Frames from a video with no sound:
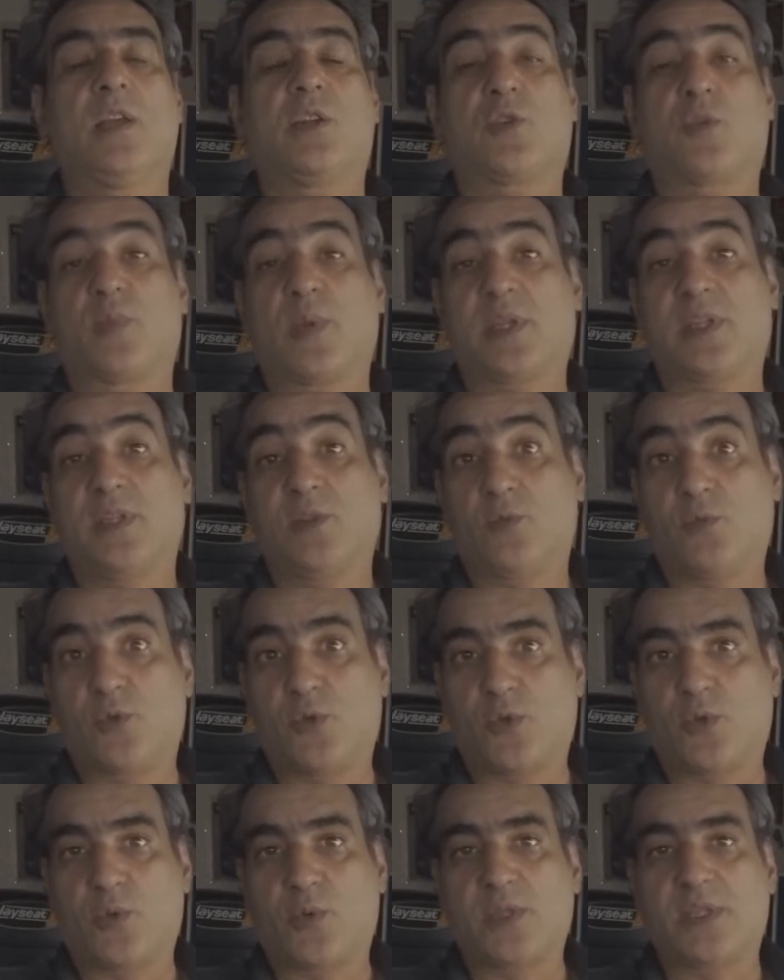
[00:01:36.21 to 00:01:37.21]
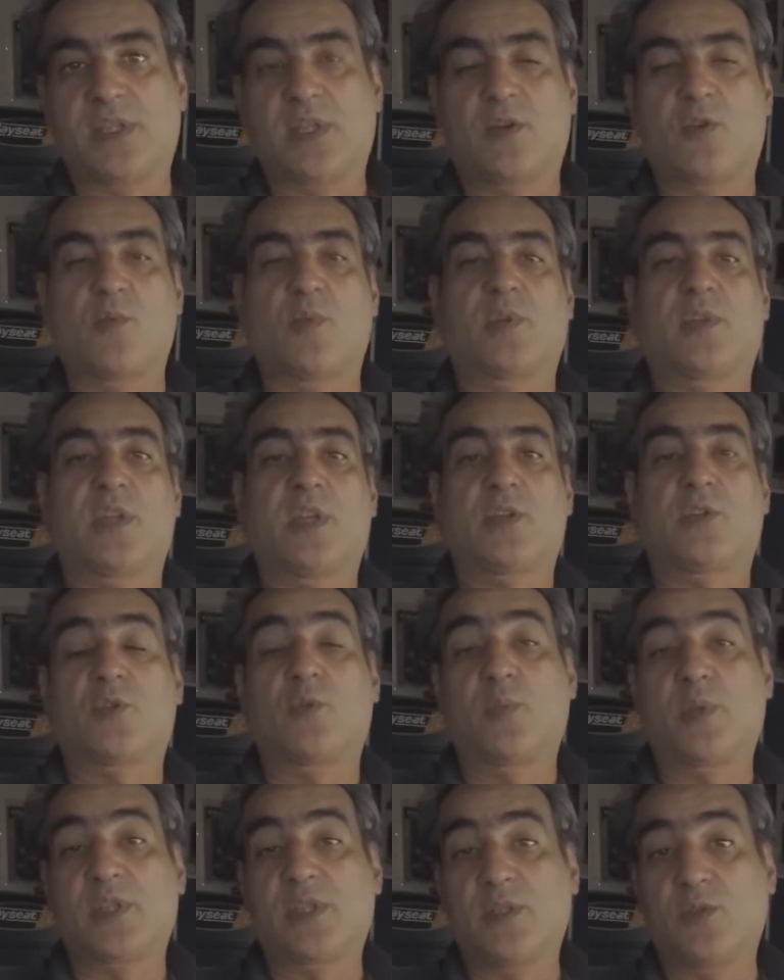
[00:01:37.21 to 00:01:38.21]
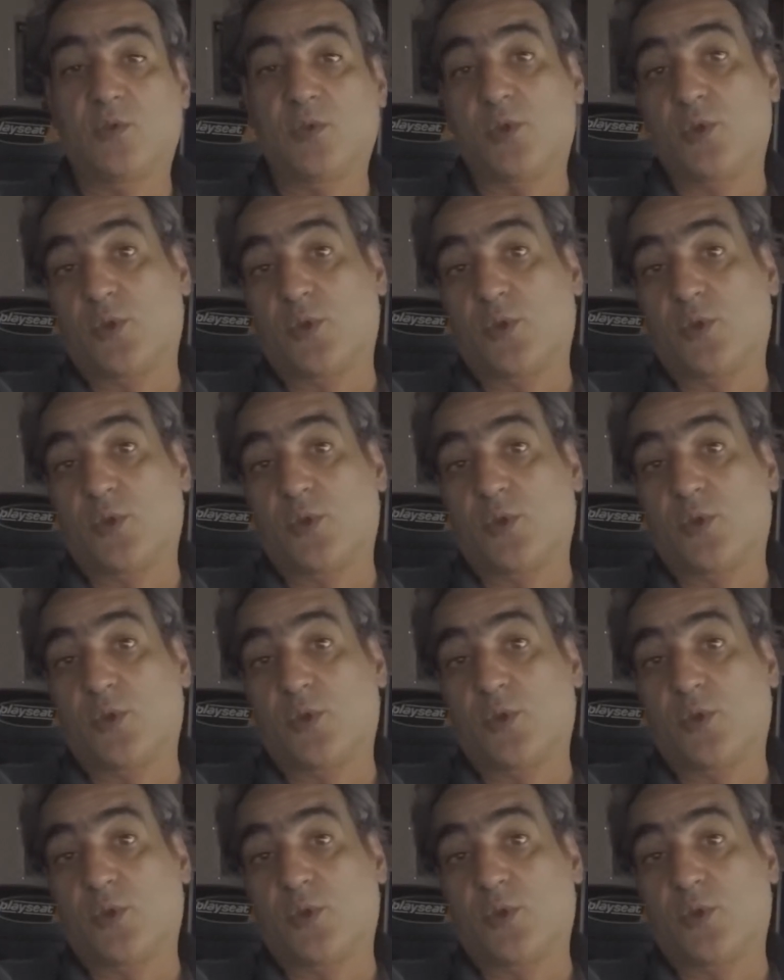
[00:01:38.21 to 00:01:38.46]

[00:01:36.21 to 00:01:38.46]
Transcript: Je remercie tous ceux qui ont laissé un commentaire. Je remercie tous